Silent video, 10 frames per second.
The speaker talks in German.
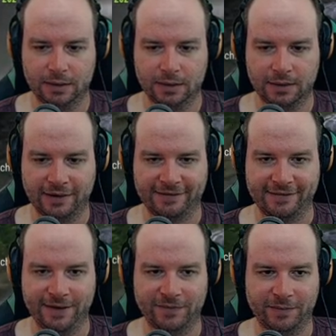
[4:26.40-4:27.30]
Das
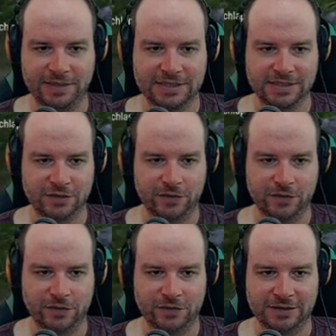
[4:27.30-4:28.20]
nehmen wir mit
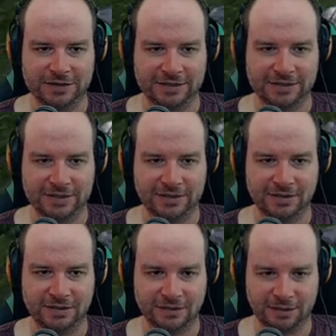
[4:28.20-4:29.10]
und
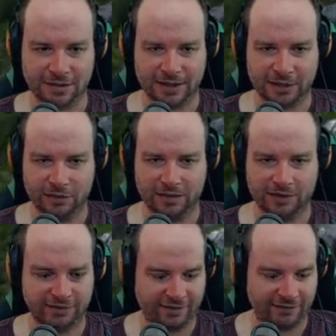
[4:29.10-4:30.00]
richten dann
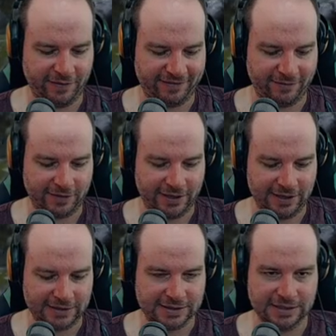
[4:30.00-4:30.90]
unsere
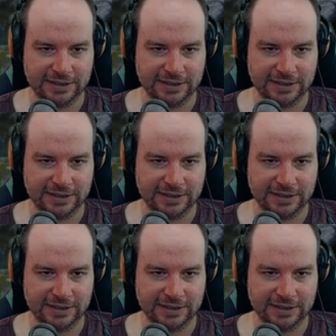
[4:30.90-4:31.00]
Aufmerksamkeit